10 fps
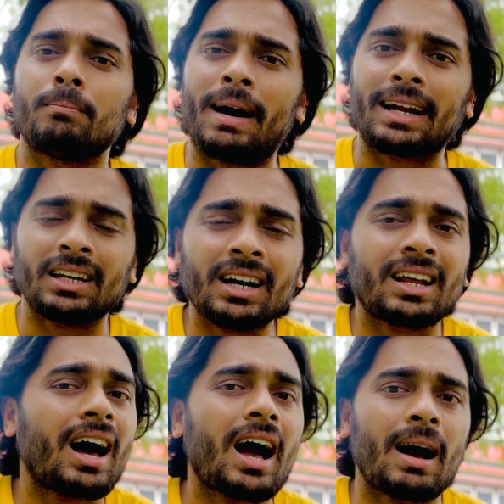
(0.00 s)
बैड लक
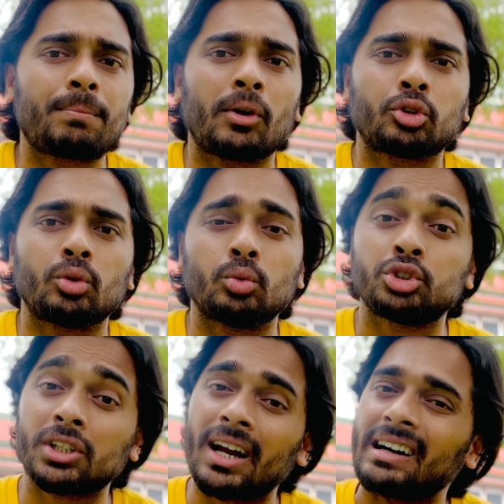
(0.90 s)
रहा आपका तो
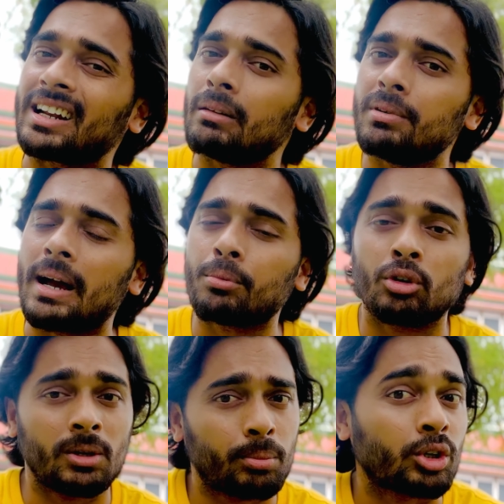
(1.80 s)
उसके कारण भी
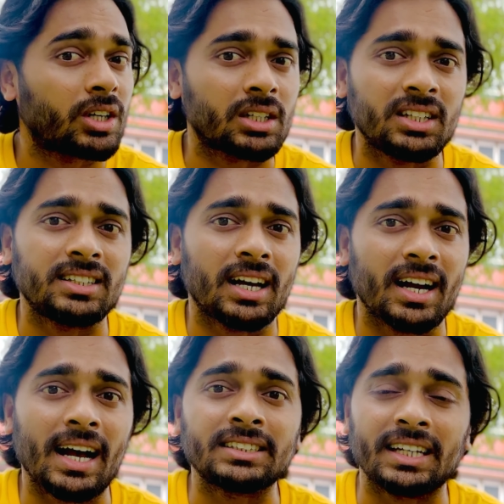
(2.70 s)
आपको डिपोर्ट कर दिया जाएगा
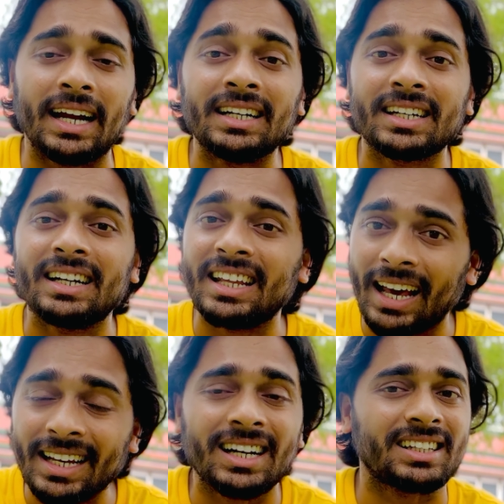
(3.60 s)
यहाँ से एंट्री
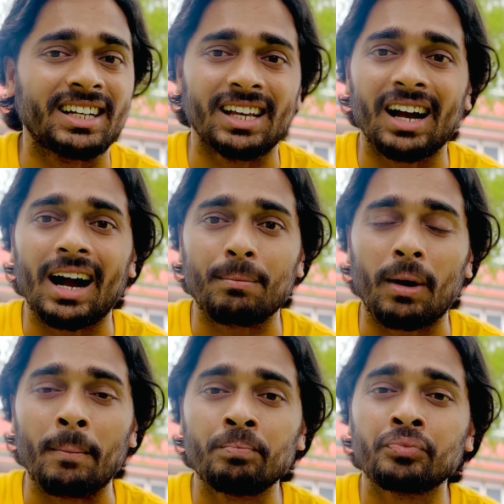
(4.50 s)
डिनाई कर दिया जाएगा
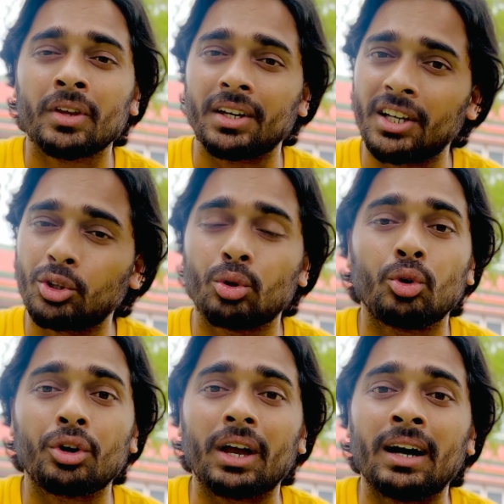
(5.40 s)
आपका ये दो
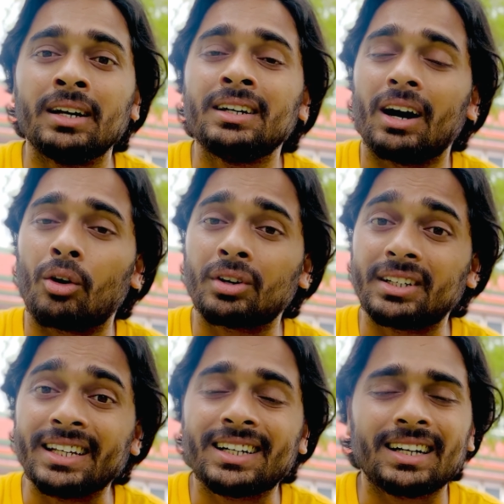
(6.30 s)
हो गया और
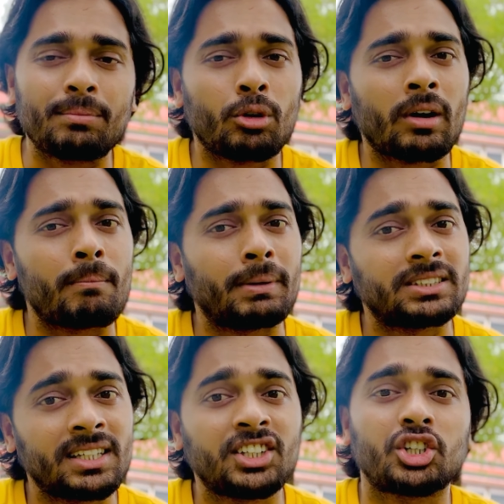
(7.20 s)
टिकट आपको
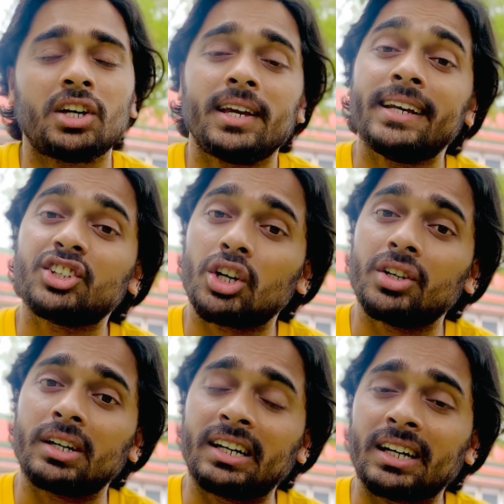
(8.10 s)
कंपलसरी चाहिए ही
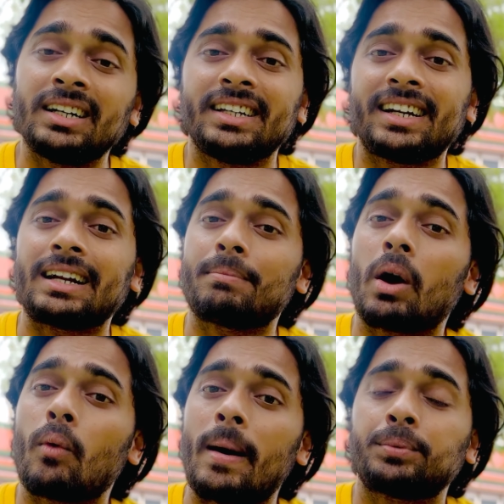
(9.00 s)
चाहिए रिटर्न टिकट
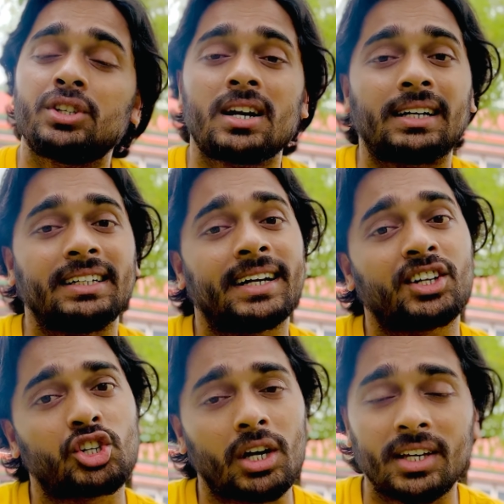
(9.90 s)
आपका वापसी का
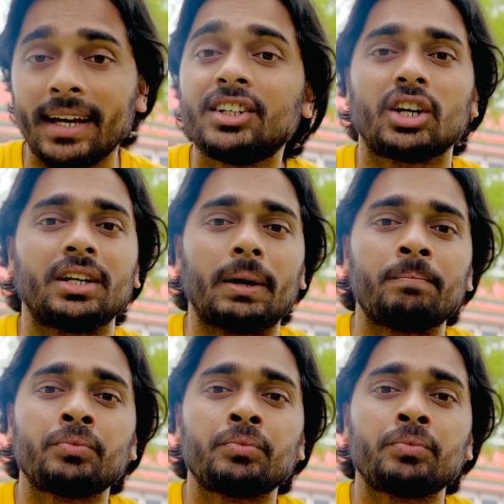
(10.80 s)
टिकट चाहिए ही चाहिए